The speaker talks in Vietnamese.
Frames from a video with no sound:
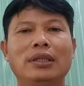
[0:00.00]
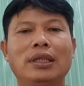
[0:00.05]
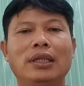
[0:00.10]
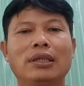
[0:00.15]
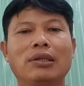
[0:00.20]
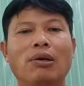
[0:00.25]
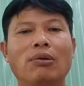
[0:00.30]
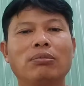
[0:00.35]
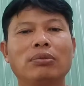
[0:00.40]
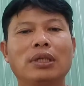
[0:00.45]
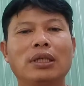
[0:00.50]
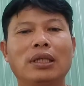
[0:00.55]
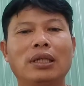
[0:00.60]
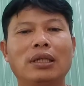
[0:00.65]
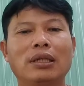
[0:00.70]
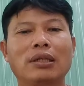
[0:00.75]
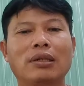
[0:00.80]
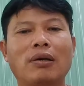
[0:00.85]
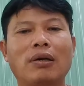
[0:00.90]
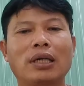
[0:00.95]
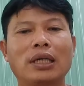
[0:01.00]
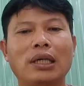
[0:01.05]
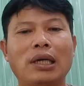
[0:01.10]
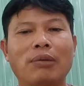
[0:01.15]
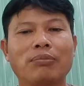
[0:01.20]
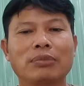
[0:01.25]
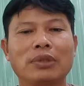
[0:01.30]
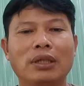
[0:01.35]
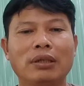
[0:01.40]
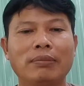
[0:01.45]
thì cũng có cái
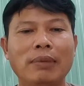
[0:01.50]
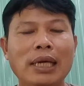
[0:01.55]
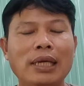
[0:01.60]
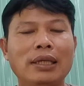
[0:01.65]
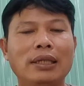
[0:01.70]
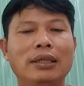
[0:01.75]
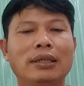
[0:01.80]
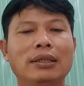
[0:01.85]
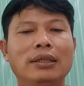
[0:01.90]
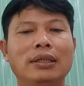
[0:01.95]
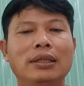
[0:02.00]
lòng từ bi